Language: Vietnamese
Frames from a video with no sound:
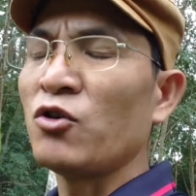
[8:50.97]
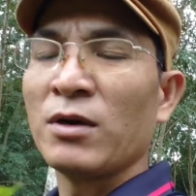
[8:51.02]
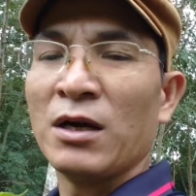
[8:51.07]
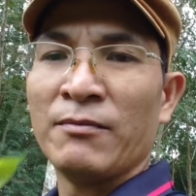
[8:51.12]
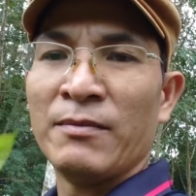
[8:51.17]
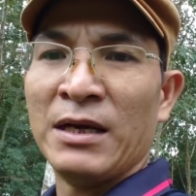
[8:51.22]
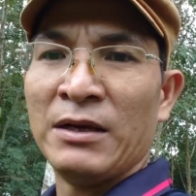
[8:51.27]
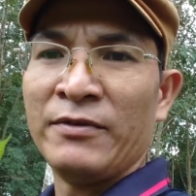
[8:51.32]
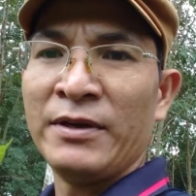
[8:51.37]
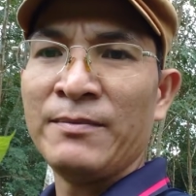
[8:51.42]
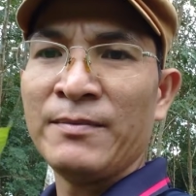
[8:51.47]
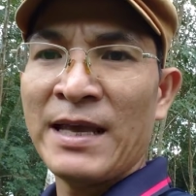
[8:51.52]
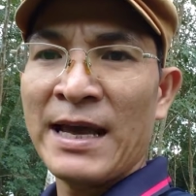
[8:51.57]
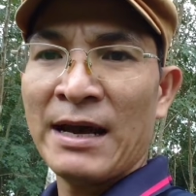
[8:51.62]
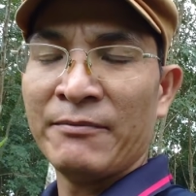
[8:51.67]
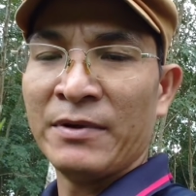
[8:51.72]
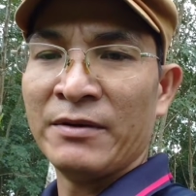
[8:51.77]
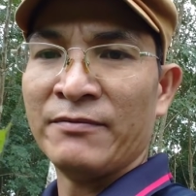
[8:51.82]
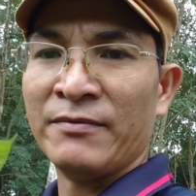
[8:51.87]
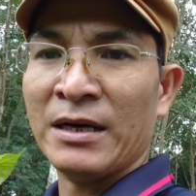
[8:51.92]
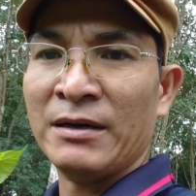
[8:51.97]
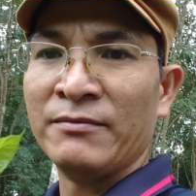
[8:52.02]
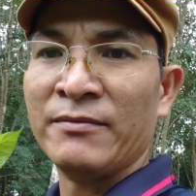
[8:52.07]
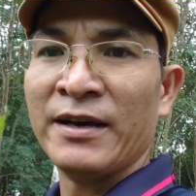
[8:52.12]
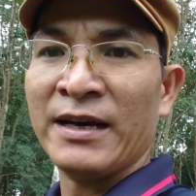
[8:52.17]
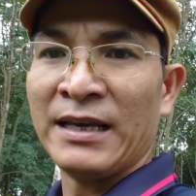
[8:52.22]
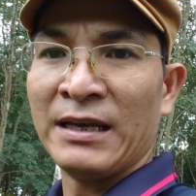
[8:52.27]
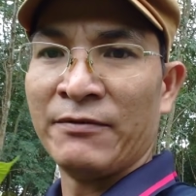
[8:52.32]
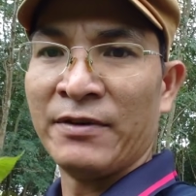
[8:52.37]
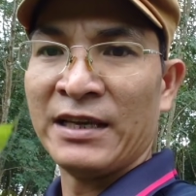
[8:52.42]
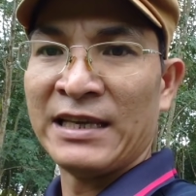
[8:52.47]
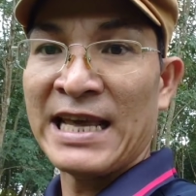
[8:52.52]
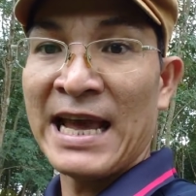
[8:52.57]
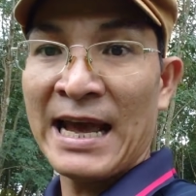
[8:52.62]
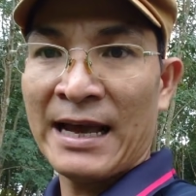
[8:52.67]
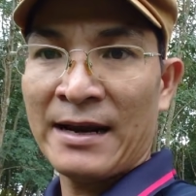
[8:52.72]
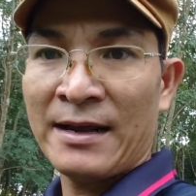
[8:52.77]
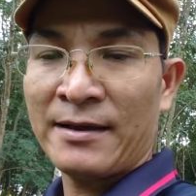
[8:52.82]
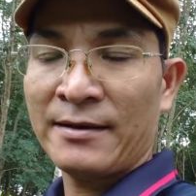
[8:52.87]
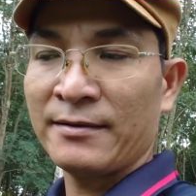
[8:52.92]
nói chung là bị viêm da bị bệnh về về
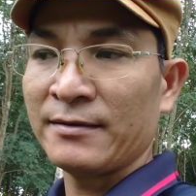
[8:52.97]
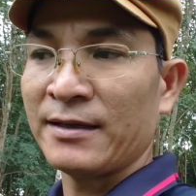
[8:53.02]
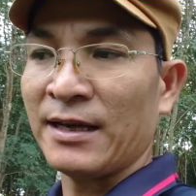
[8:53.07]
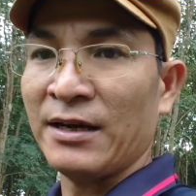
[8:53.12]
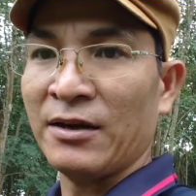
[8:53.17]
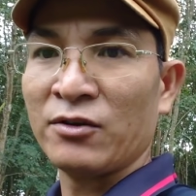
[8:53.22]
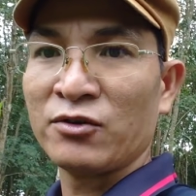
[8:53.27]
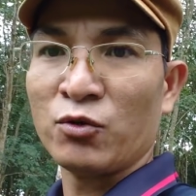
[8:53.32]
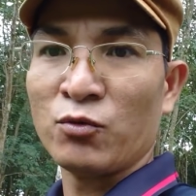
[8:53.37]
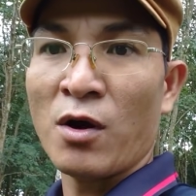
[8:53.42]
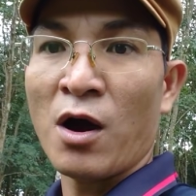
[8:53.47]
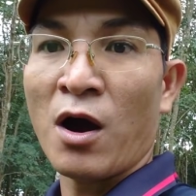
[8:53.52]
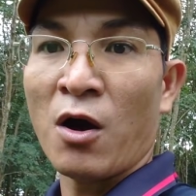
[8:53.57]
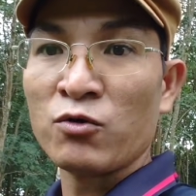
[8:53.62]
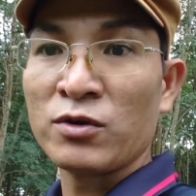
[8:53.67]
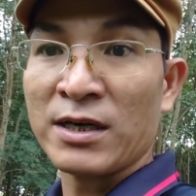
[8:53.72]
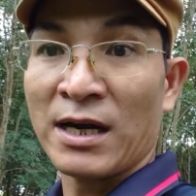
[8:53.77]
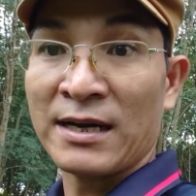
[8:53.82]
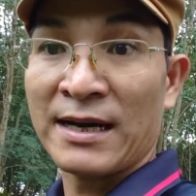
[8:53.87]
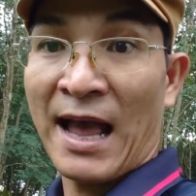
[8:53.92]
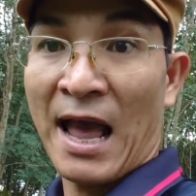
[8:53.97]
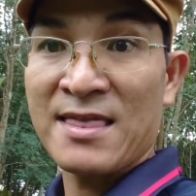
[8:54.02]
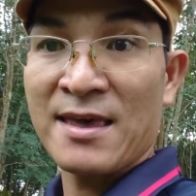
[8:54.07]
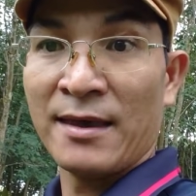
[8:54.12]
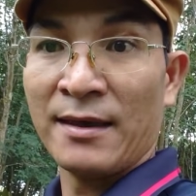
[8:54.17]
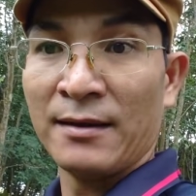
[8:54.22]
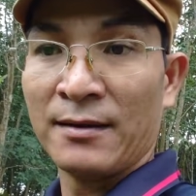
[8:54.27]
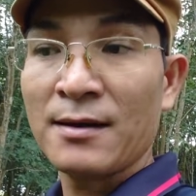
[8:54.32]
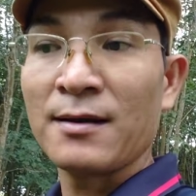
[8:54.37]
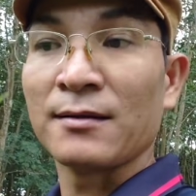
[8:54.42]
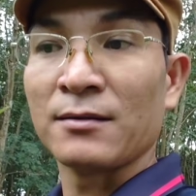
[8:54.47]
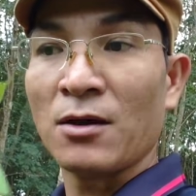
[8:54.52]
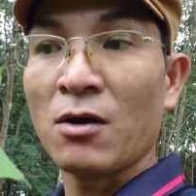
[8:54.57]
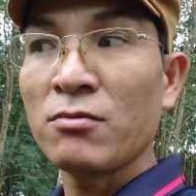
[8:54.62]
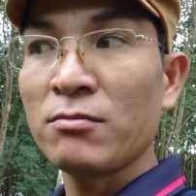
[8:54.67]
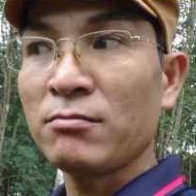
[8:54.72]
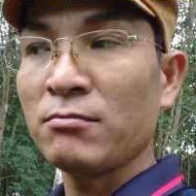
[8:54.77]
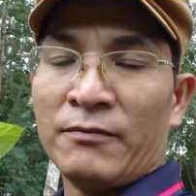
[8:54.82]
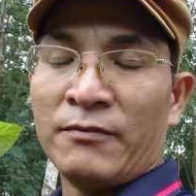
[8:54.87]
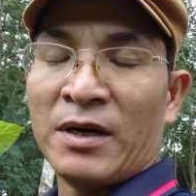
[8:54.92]
da đó thì nó xuống hỗ trợ cải thiện rất là
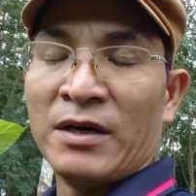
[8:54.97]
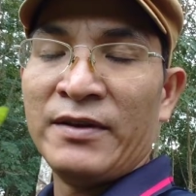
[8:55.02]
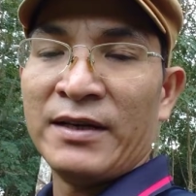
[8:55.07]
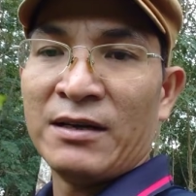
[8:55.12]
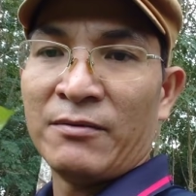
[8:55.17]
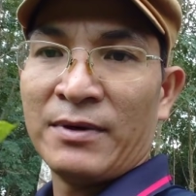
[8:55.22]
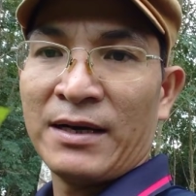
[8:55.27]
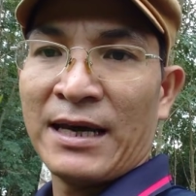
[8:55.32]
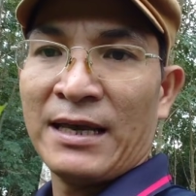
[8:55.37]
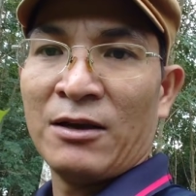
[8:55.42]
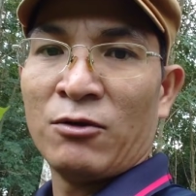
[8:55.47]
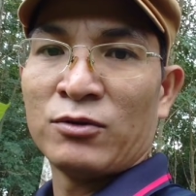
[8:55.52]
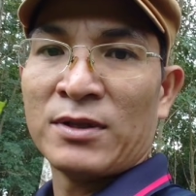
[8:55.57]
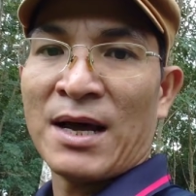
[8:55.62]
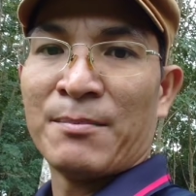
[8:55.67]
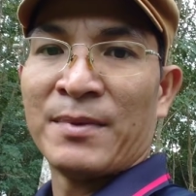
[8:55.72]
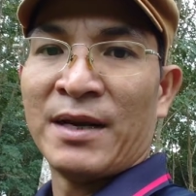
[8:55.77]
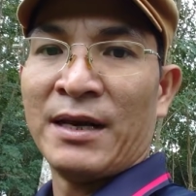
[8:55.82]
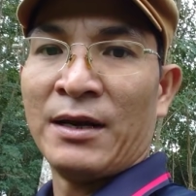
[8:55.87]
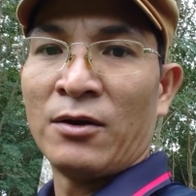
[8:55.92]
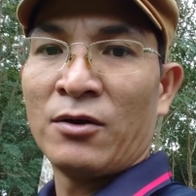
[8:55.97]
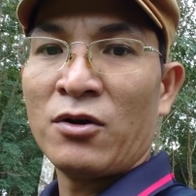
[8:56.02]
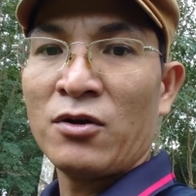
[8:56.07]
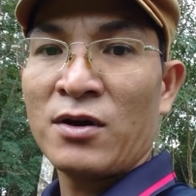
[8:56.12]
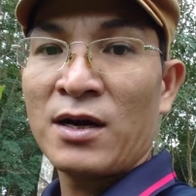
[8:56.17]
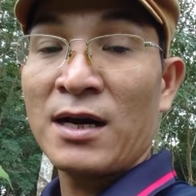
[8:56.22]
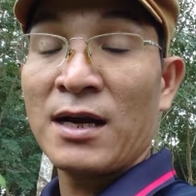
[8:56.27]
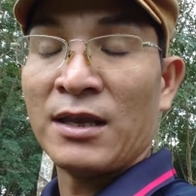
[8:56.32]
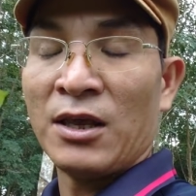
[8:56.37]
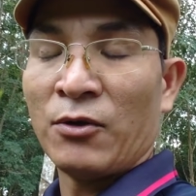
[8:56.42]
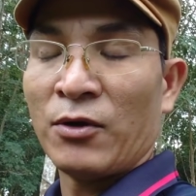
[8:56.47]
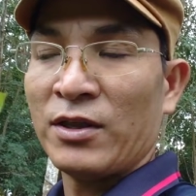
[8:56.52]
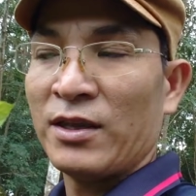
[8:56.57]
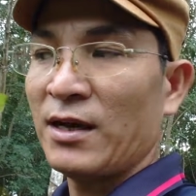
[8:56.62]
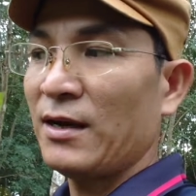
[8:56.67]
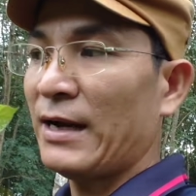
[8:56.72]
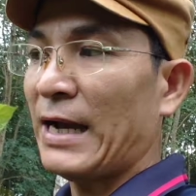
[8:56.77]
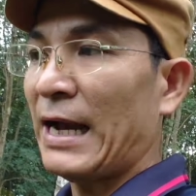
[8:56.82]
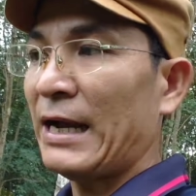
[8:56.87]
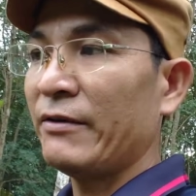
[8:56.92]
tốt bởi vì trong cái cây dâu tầm này nó có rất là nhiều
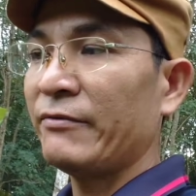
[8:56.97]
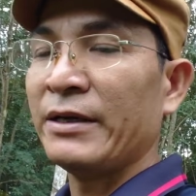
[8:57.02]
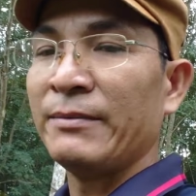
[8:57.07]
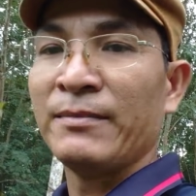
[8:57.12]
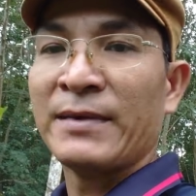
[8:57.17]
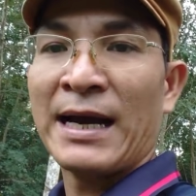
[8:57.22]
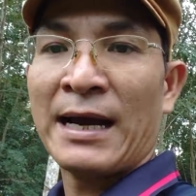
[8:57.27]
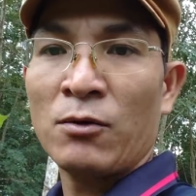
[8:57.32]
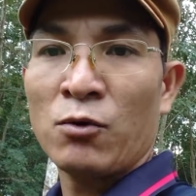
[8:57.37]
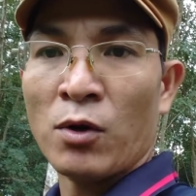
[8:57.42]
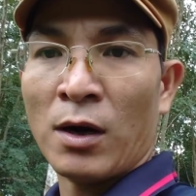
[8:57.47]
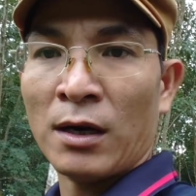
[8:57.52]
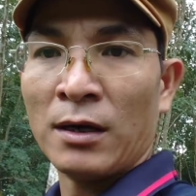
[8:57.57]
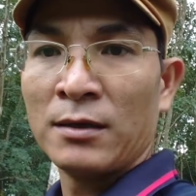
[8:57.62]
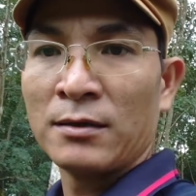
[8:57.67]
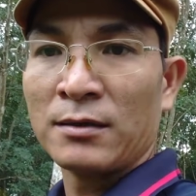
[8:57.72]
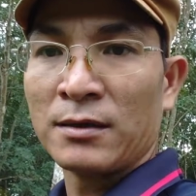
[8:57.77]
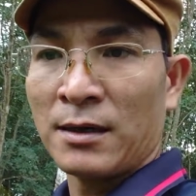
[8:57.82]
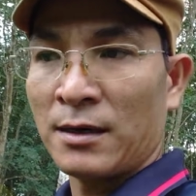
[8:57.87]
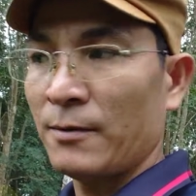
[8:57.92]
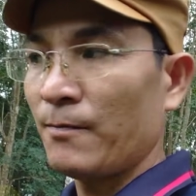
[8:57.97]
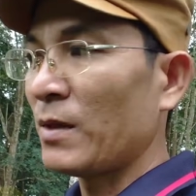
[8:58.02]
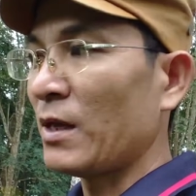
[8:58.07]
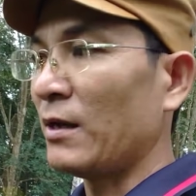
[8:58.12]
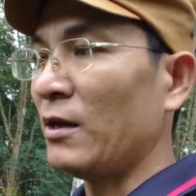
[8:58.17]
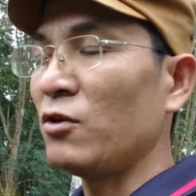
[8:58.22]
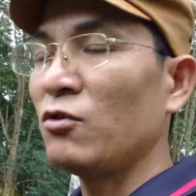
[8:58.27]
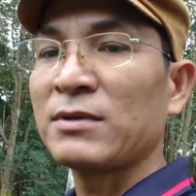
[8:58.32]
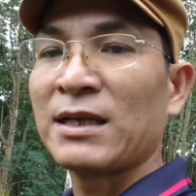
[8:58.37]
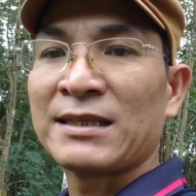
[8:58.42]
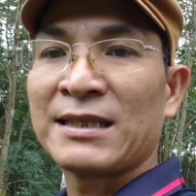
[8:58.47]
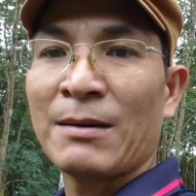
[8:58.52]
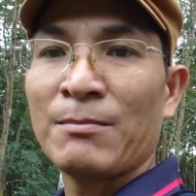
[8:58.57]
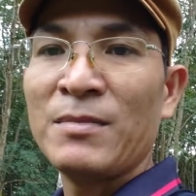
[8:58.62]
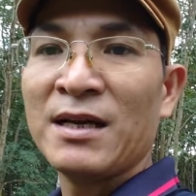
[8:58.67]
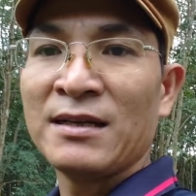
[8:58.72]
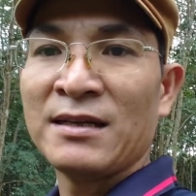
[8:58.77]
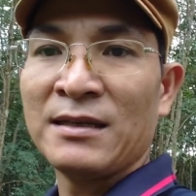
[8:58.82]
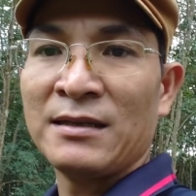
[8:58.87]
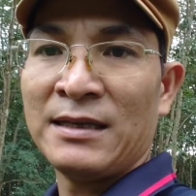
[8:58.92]
cái chất kháng viêm kháng khuẩn đó nếu chúng ta
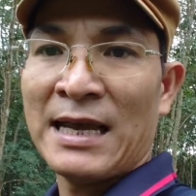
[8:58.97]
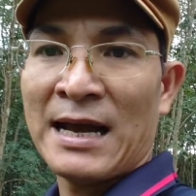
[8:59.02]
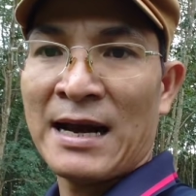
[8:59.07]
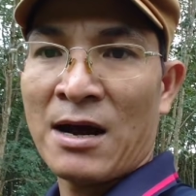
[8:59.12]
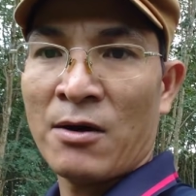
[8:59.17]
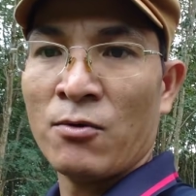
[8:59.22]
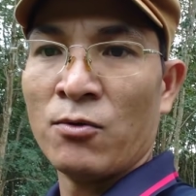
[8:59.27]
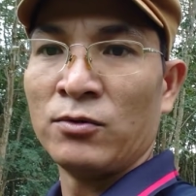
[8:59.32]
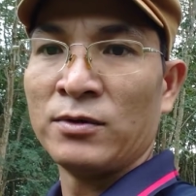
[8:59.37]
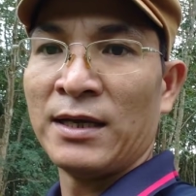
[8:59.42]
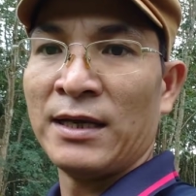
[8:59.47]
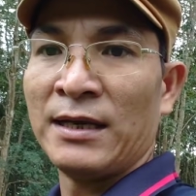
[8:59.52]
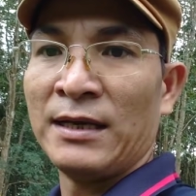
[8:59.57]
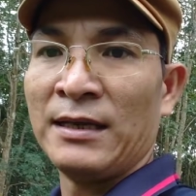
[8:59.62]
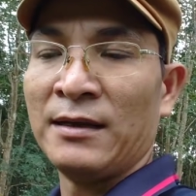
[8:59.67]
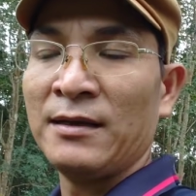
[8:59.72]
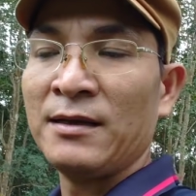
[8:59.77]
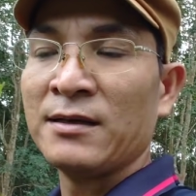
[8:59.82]
tắm lên da đầu thì